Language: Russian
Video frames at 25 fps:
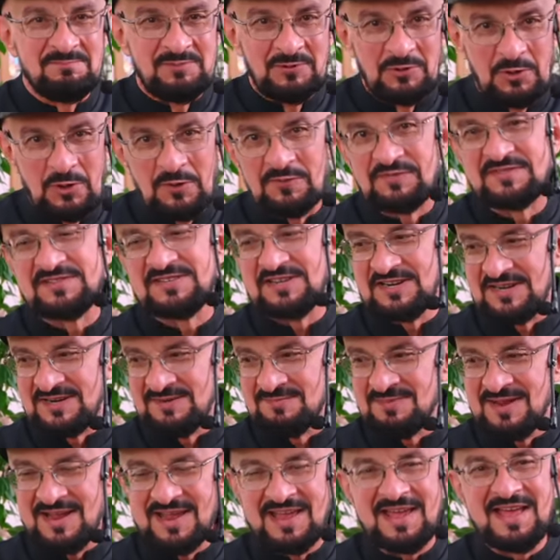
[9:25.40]
плов с
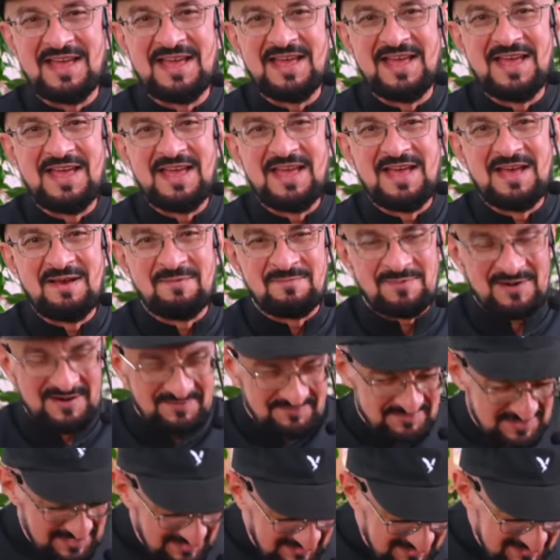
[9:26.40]
рыбой.
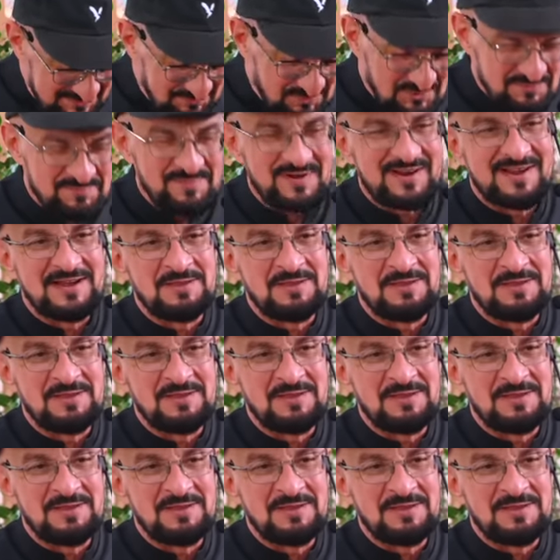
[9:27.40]
Правда, рис будет